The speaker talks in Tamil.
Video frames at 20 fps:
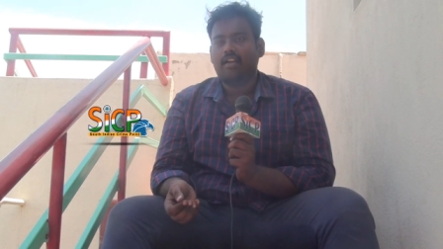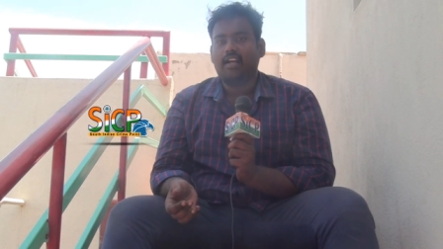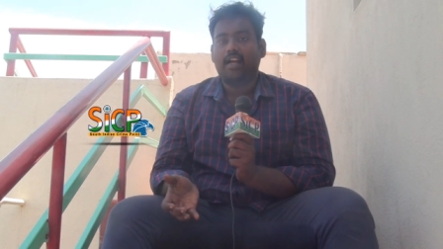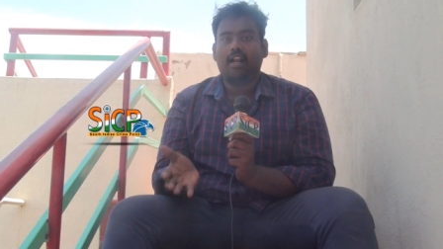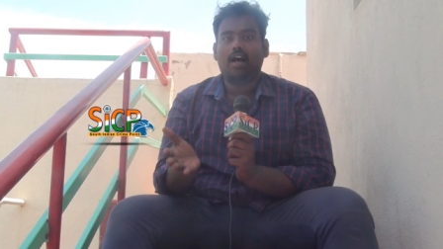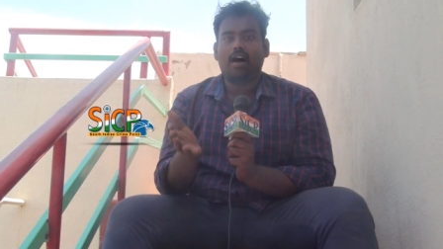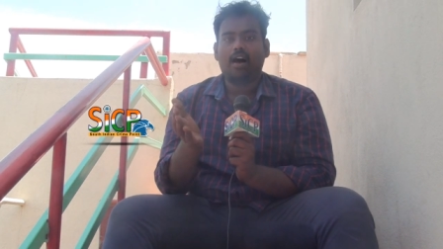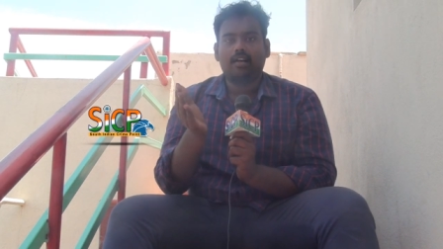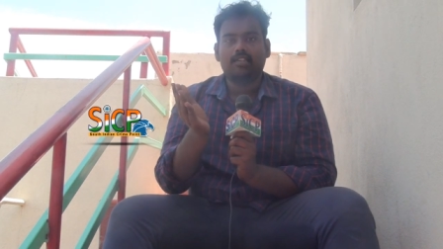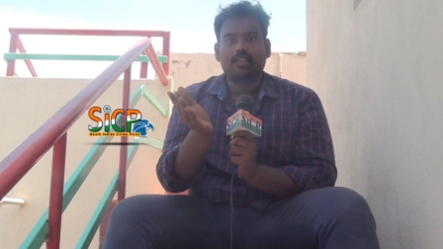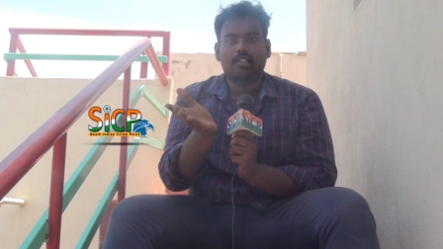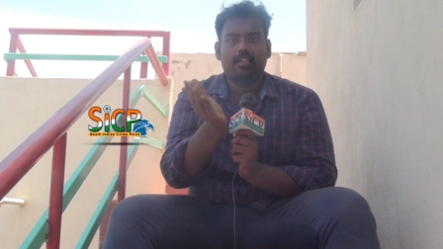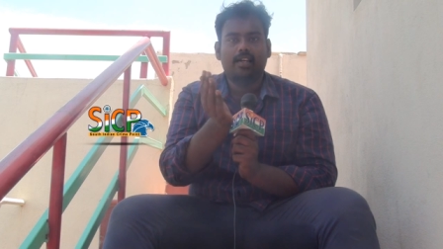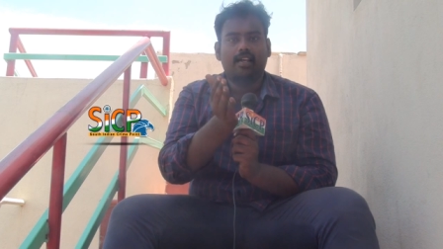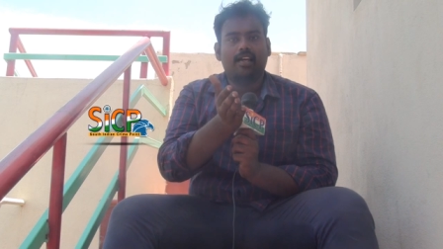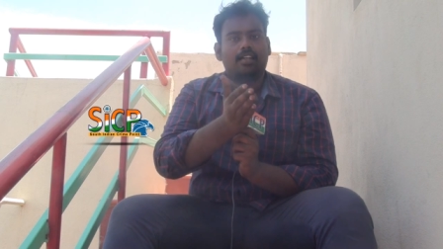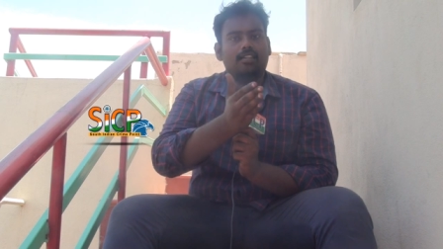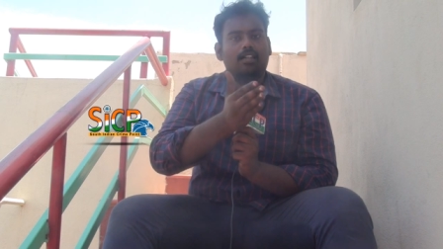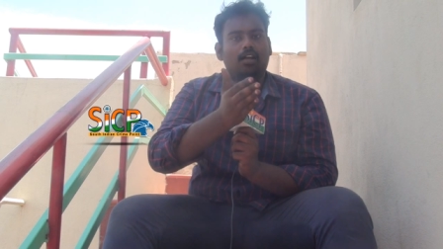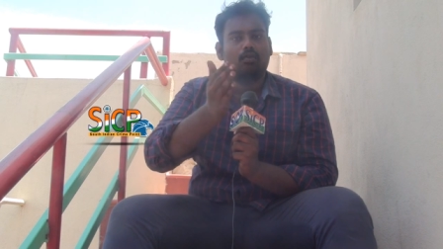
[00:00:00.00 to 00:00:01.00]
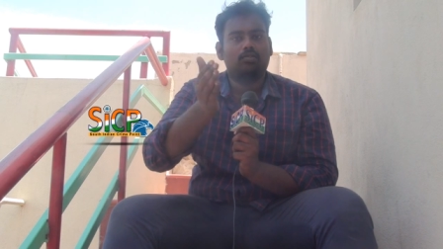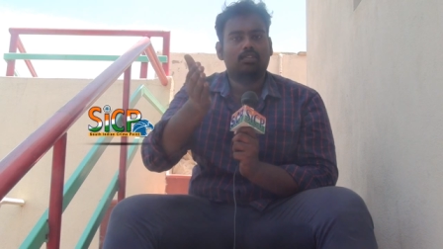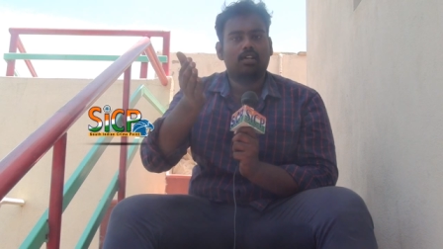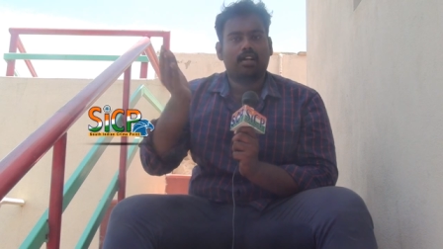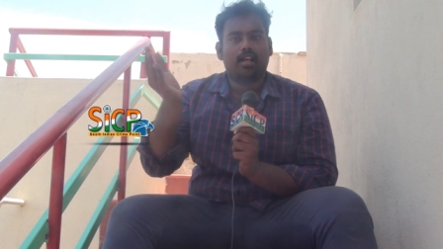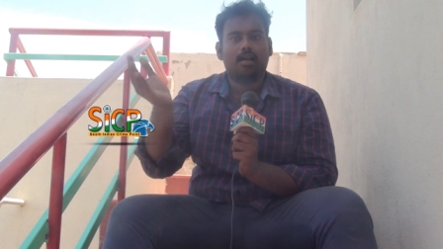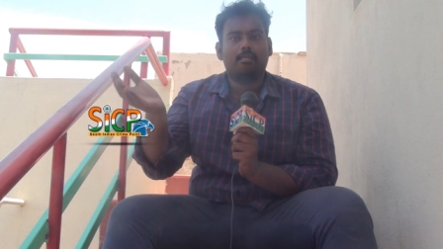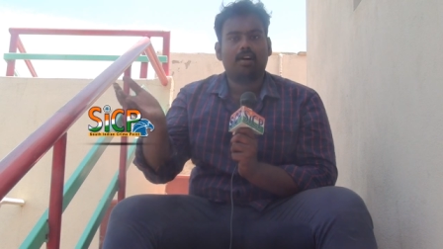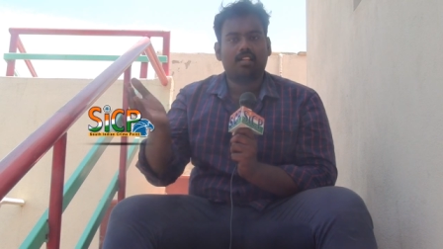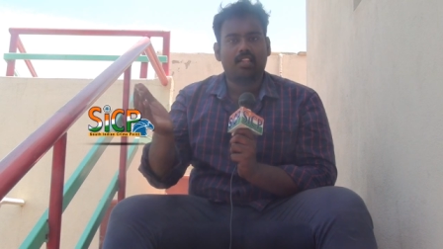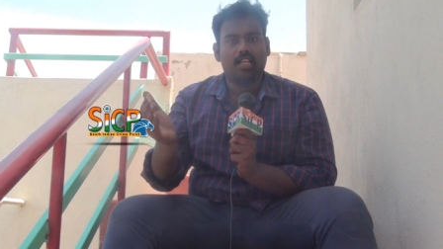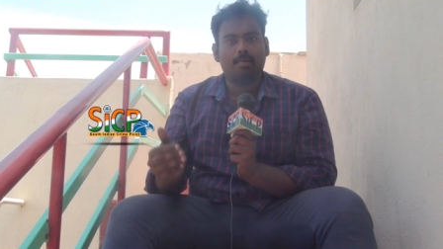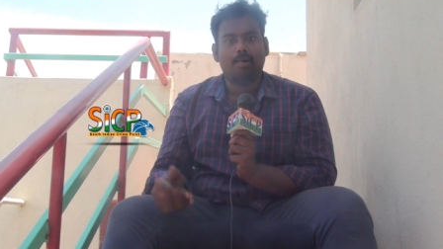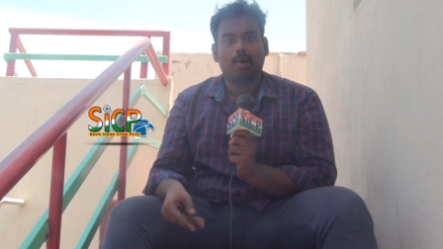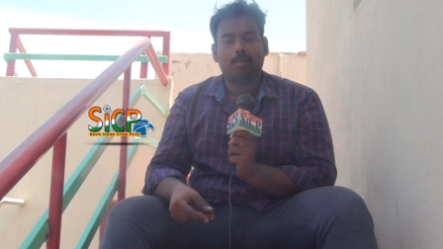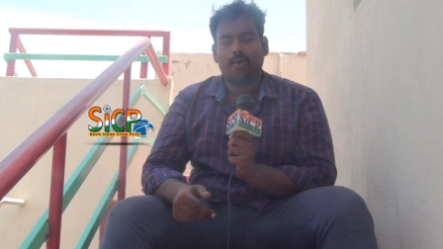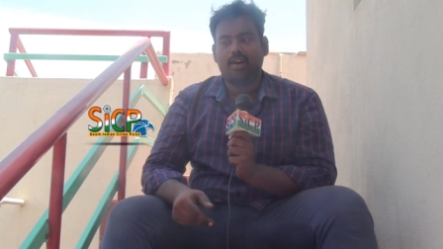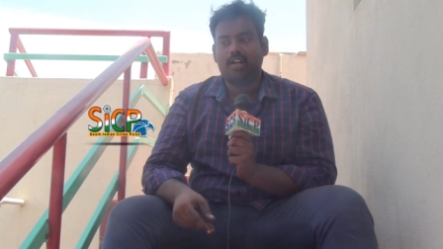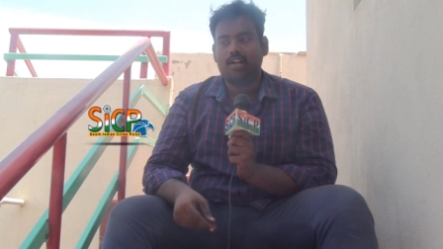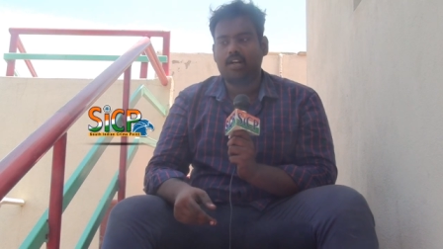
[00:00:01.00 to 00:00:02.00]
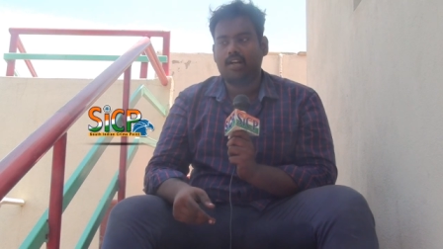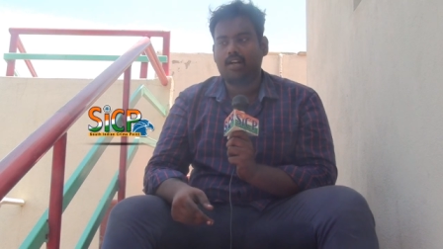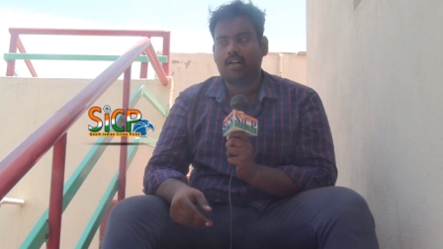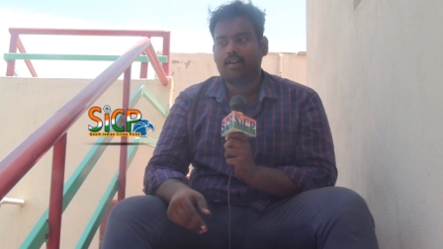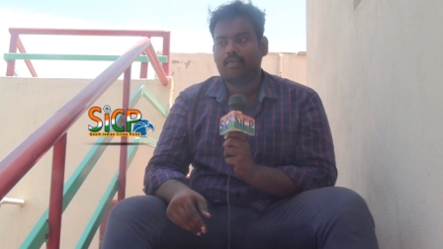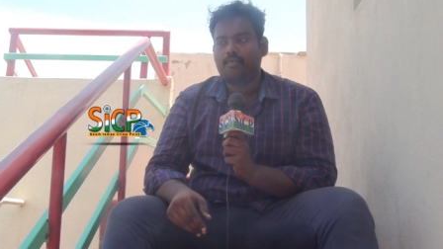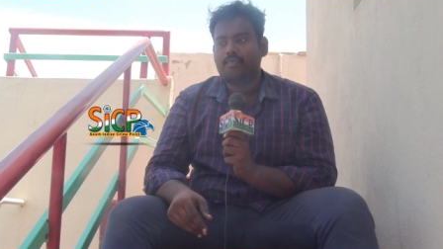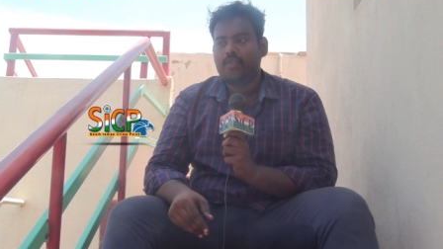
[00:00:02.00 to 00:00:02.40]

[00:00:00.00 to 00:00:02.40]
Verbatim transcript: ஏன்னா அதை தீக்கிறது தான் கொஞ்சம் டைம் அதிகமாக போயிட்டுருக்கு